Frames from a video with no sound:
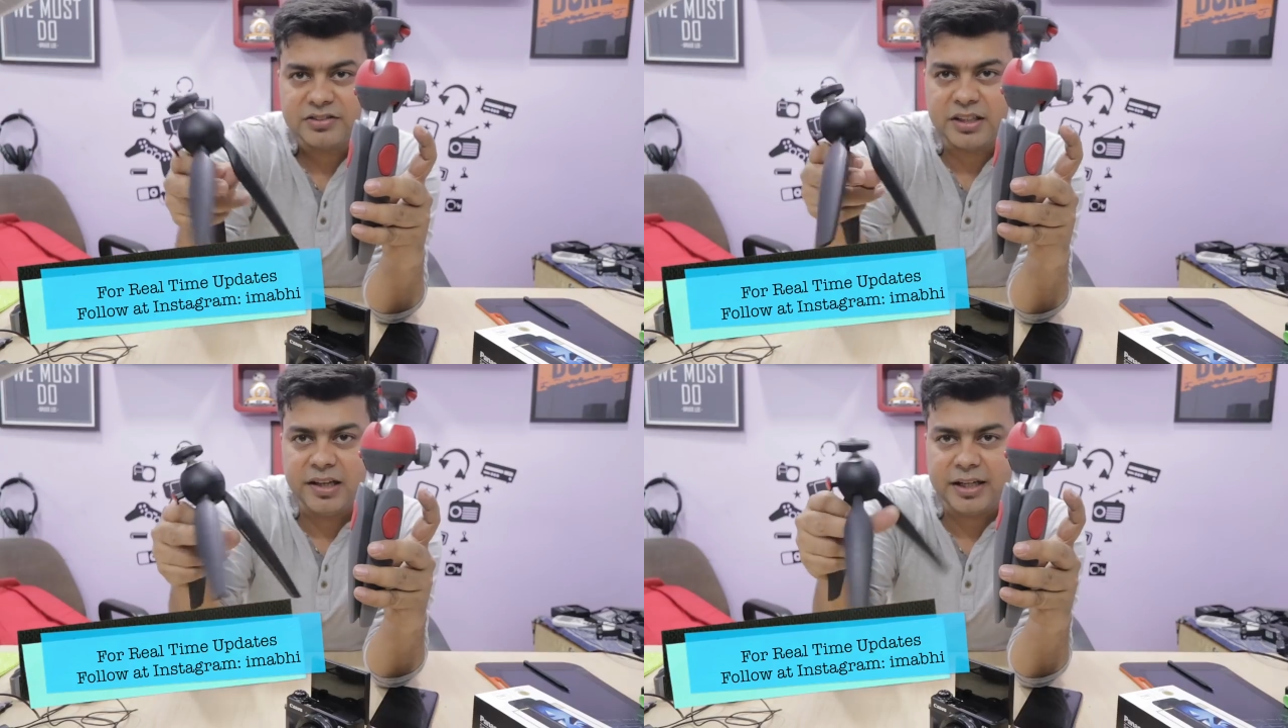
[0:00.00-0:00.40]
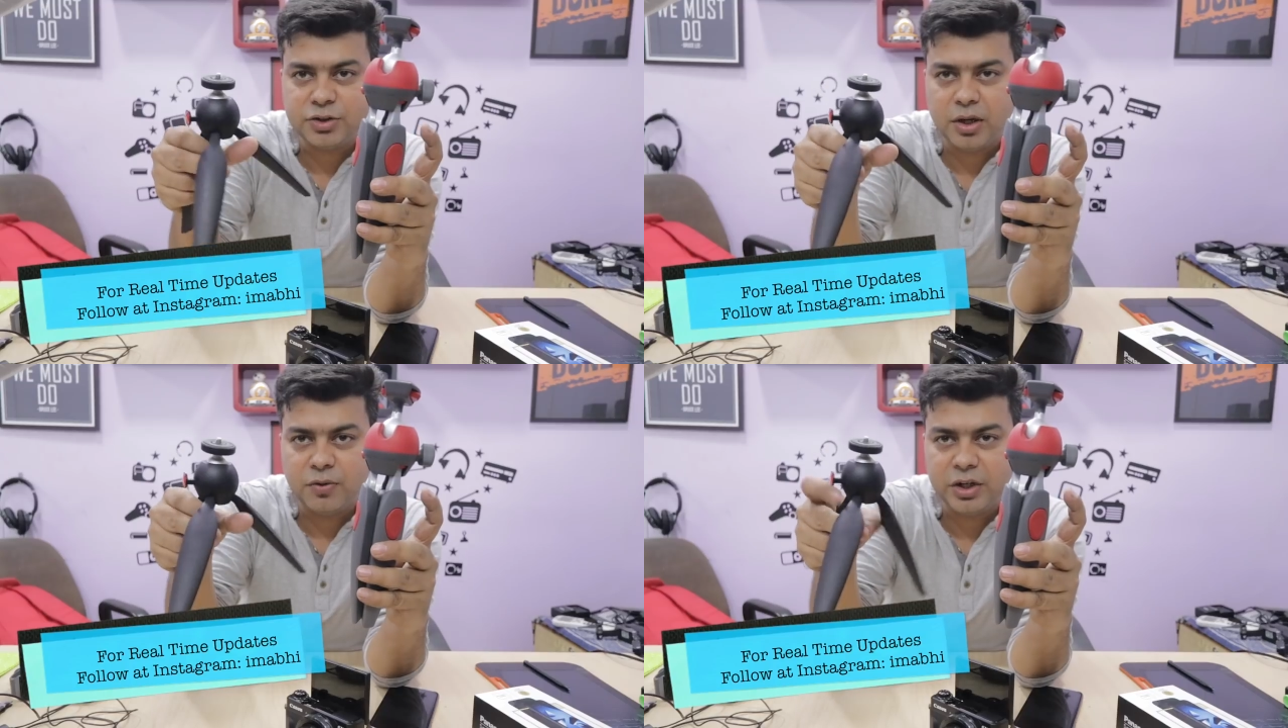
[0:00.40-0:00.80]
इसकी लेग
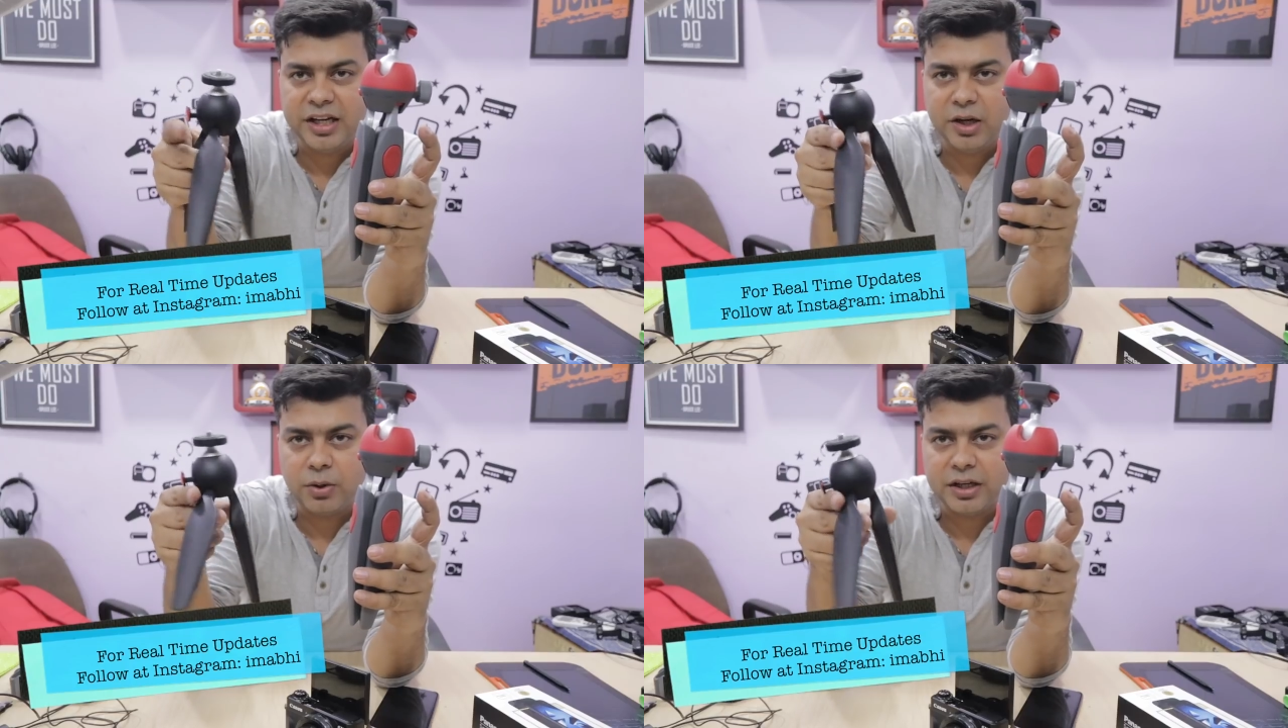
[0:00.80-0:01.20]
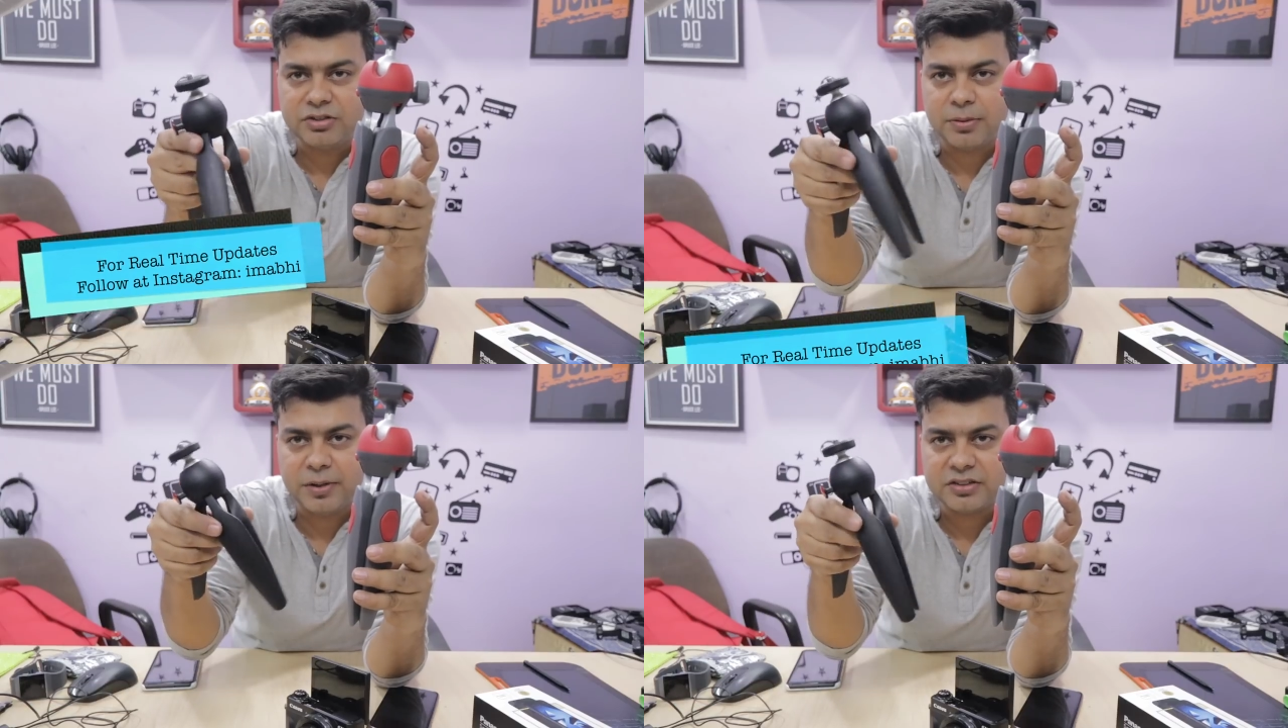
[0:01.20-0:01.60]
जो है वो ढीले हो गए
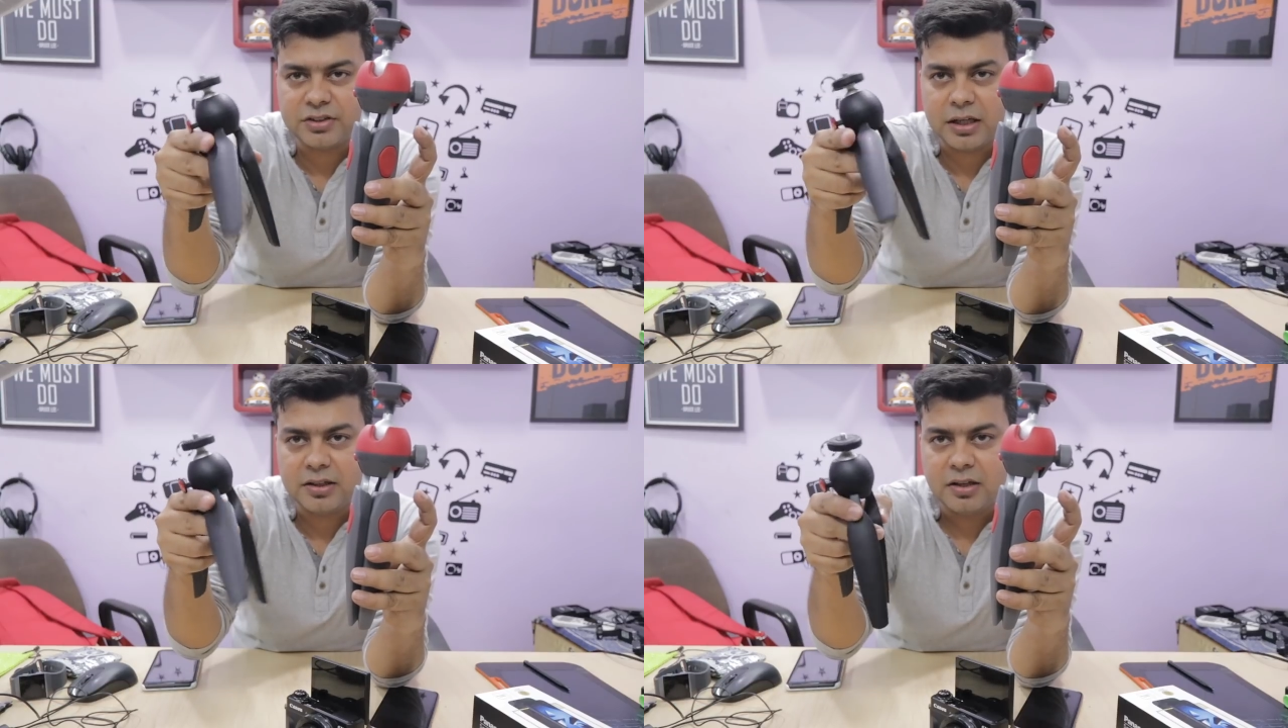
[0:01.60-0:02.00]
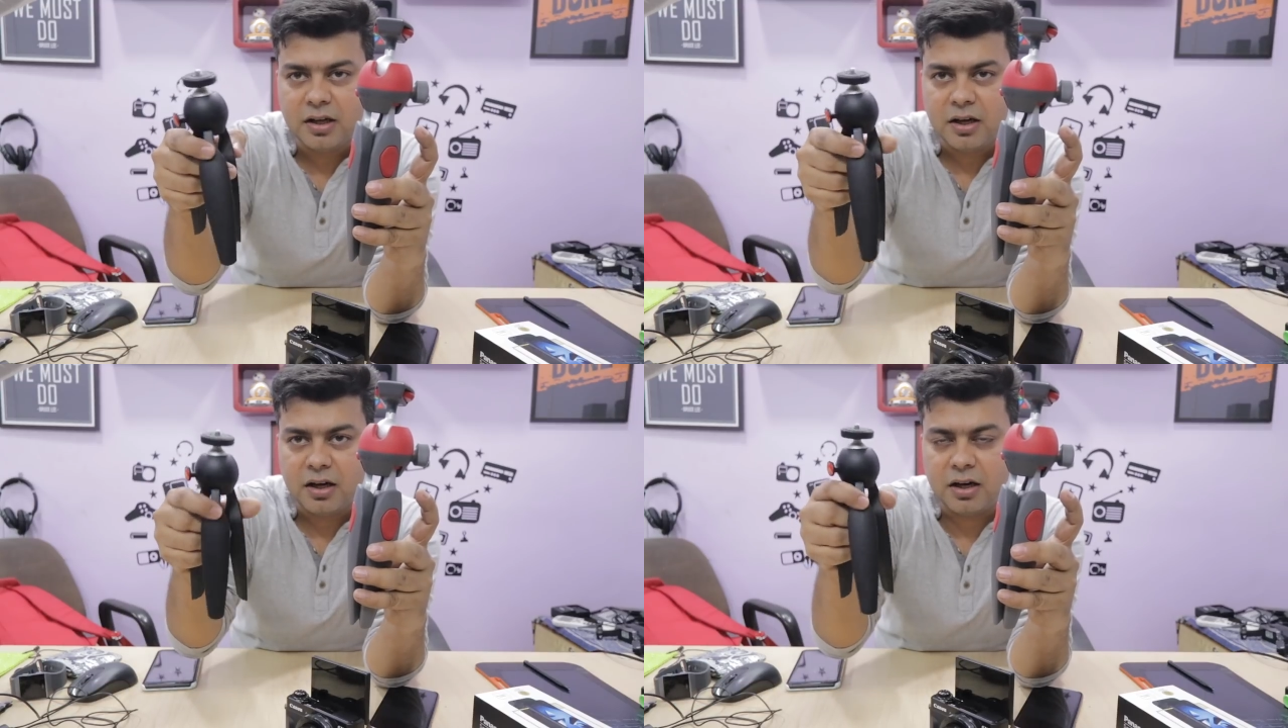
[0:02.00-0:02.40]
हैं समय के साथ
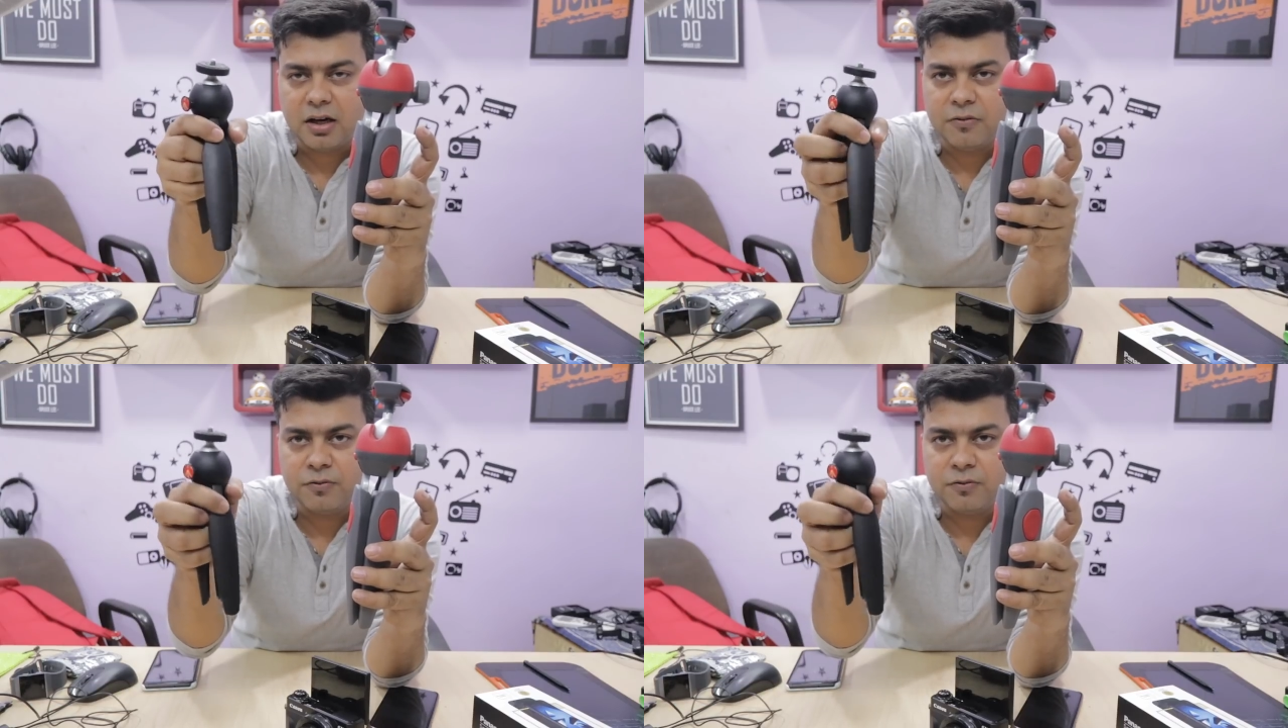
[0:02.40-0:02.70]
आ,